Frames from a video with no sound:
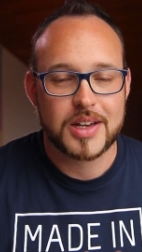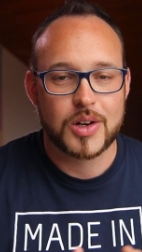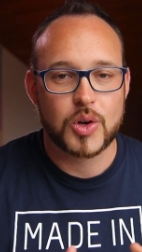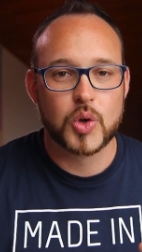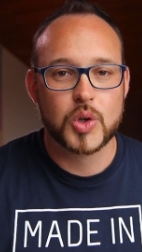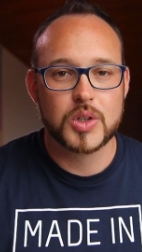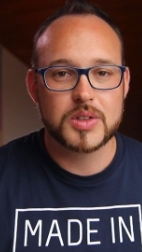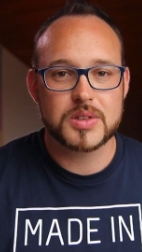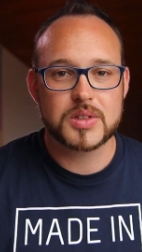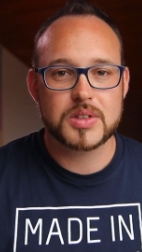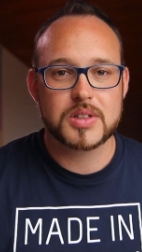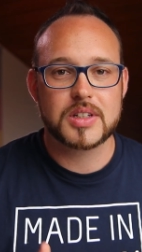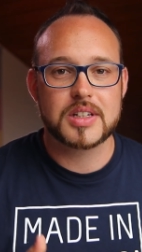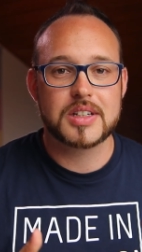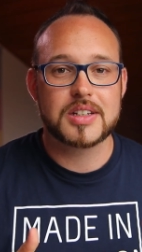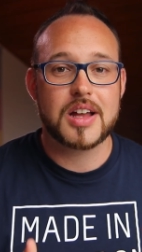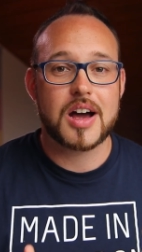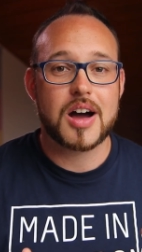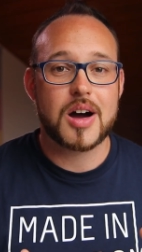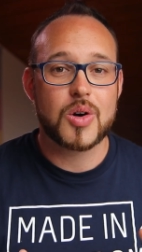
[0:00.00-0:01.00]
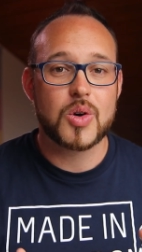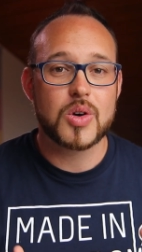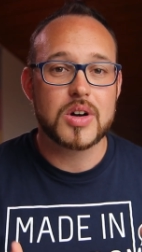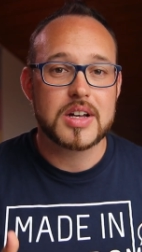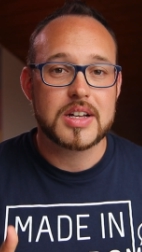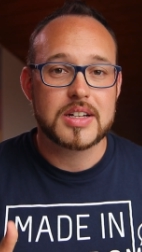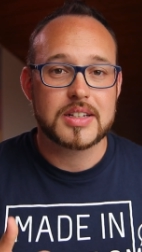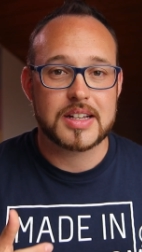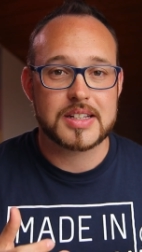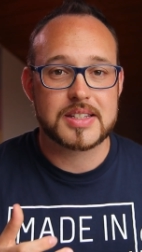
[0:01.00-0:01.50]
Und genau
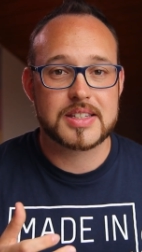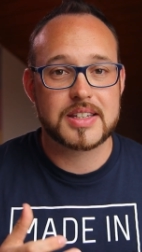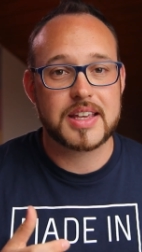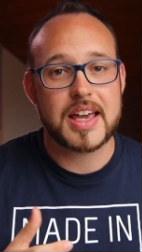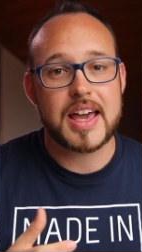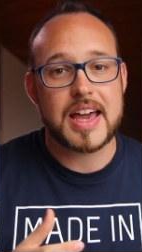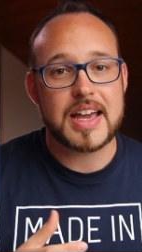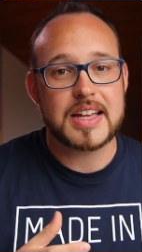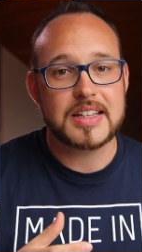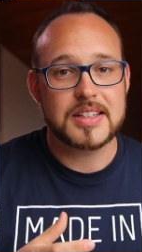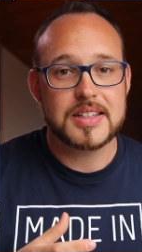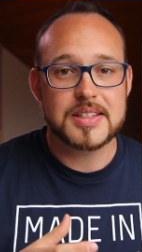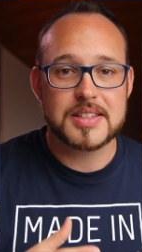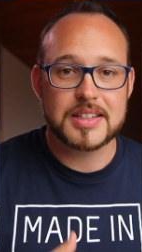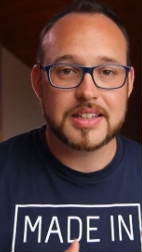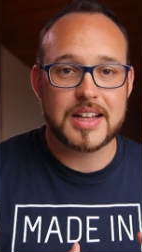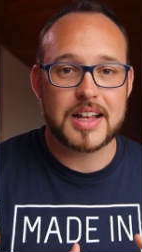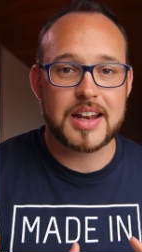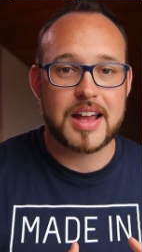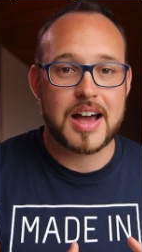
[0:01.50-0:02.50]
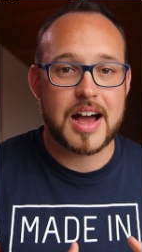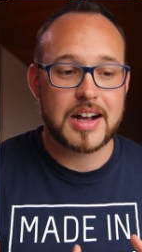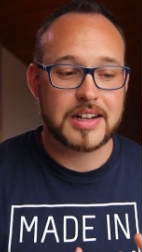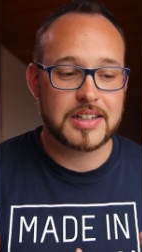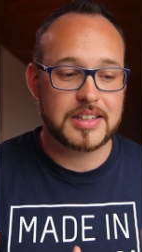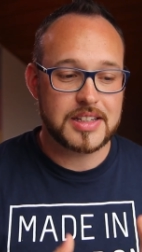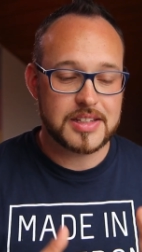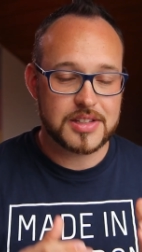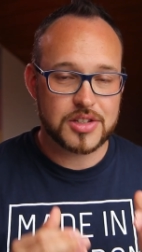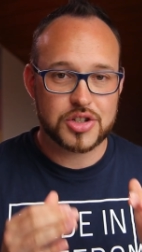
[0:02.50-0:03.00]
das Gate ist in der Lage,
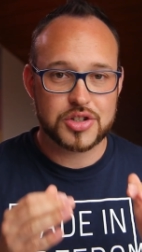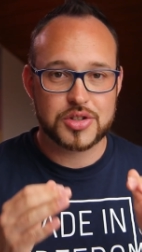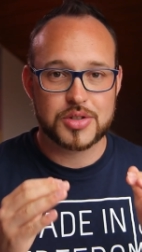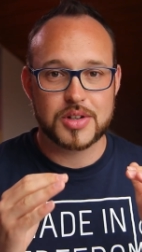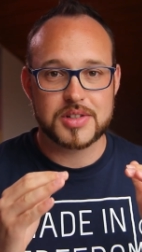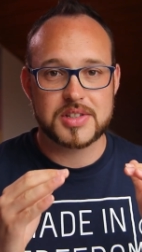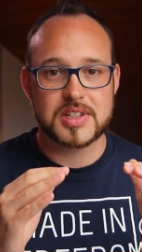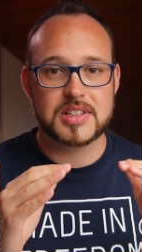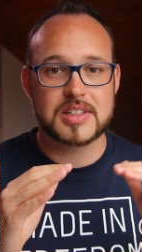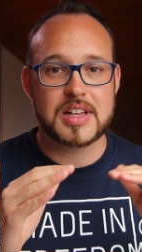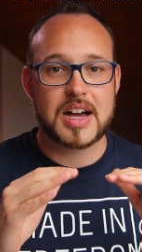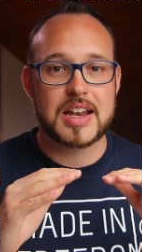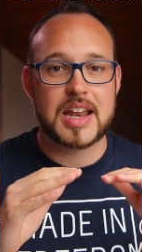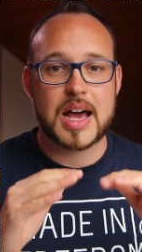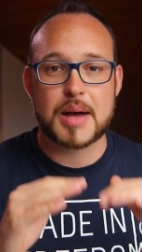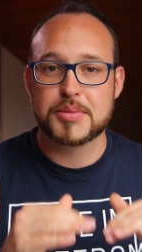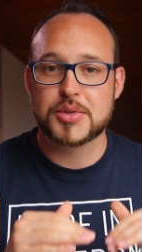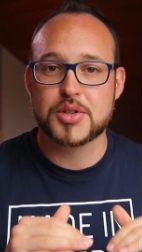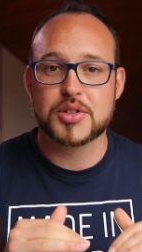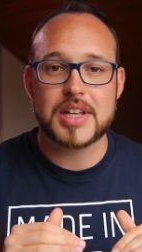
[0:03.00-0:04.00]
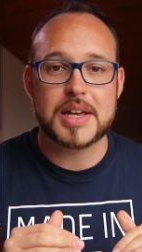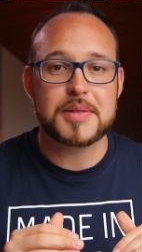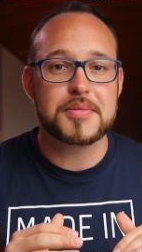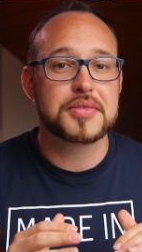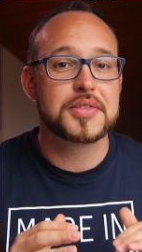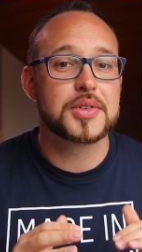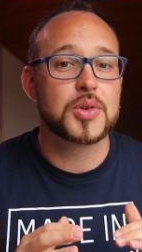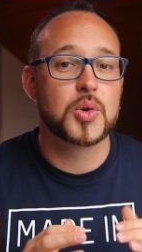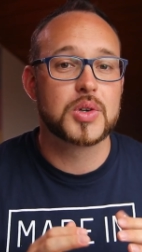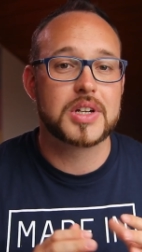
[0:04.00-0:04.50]
diese Störsignale
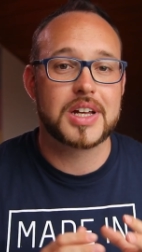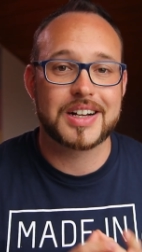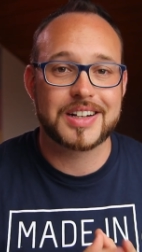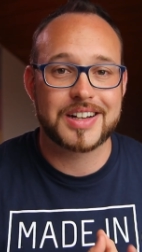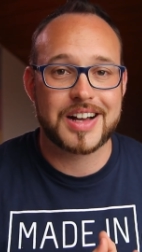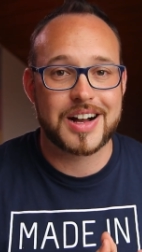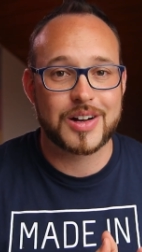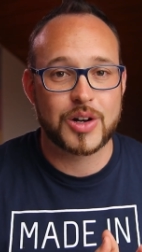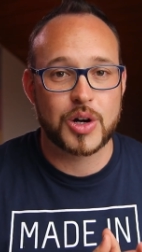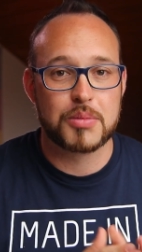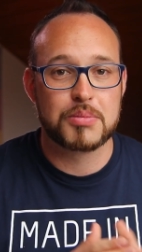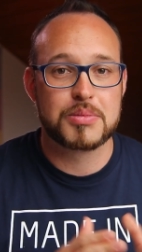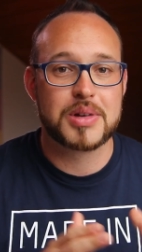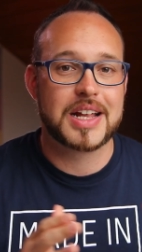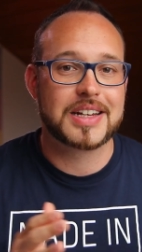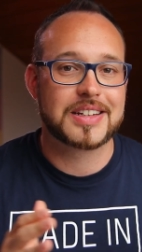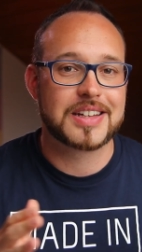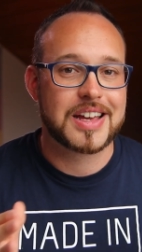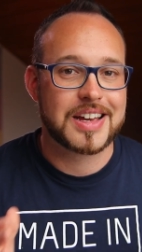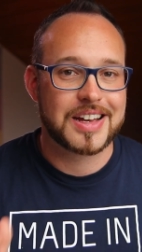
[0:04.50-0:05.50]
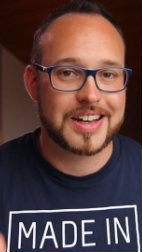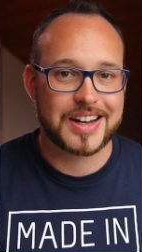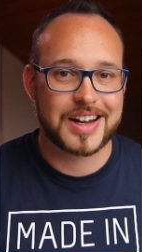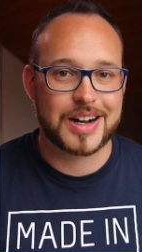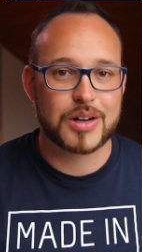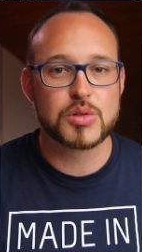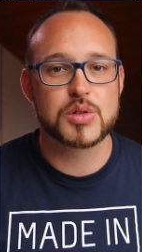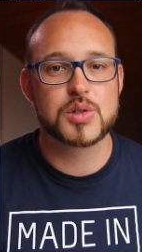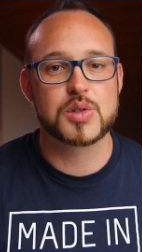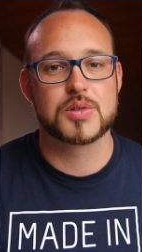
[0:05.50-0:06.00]
abzudämpfen oder gar komplett
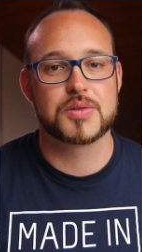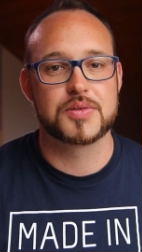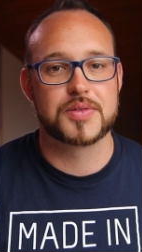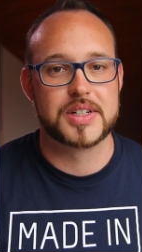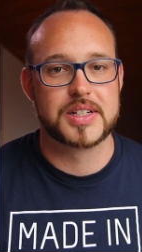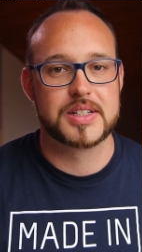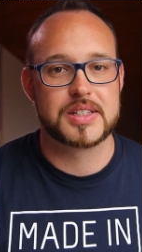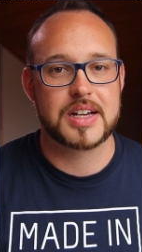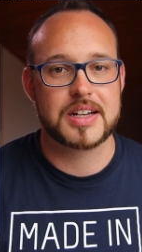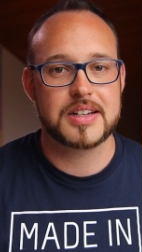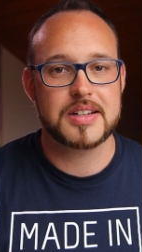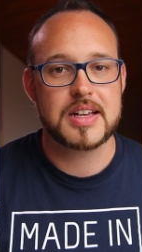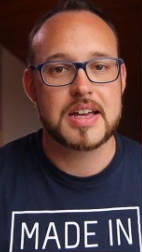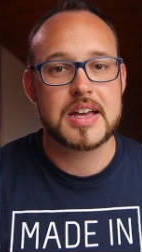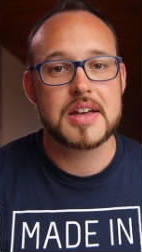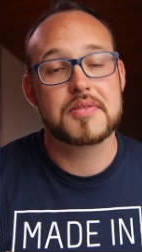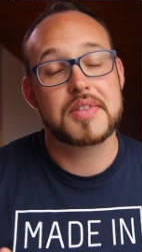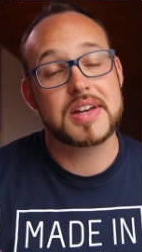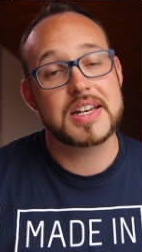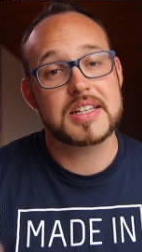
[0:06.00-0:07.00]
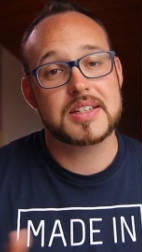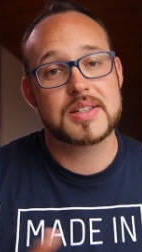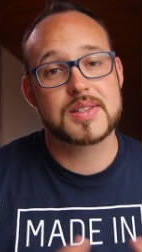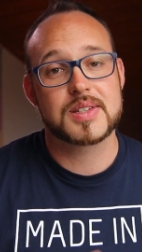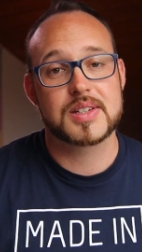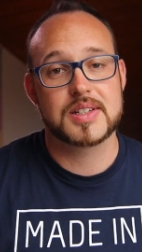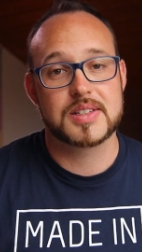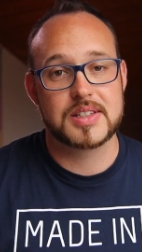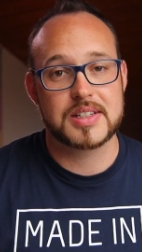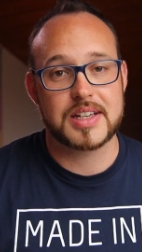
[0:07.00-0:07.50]
rauszufiltern, wenn ich es
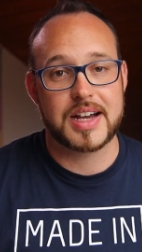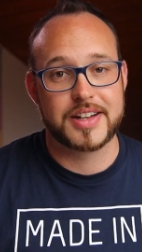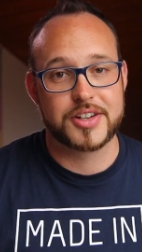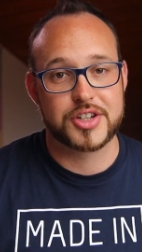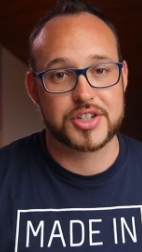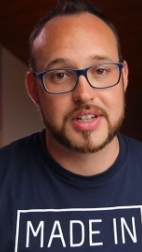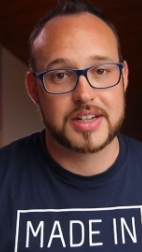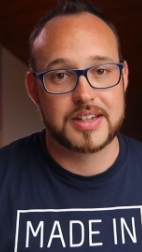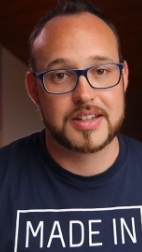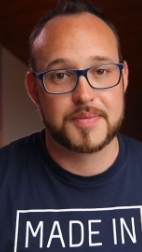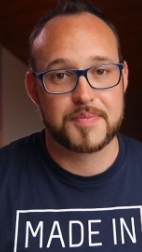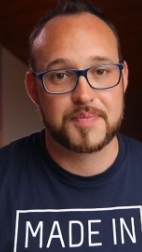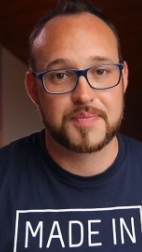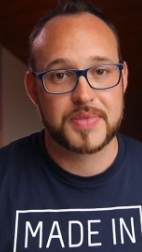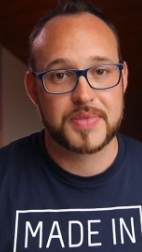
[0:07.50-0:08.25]
richtig einstelle.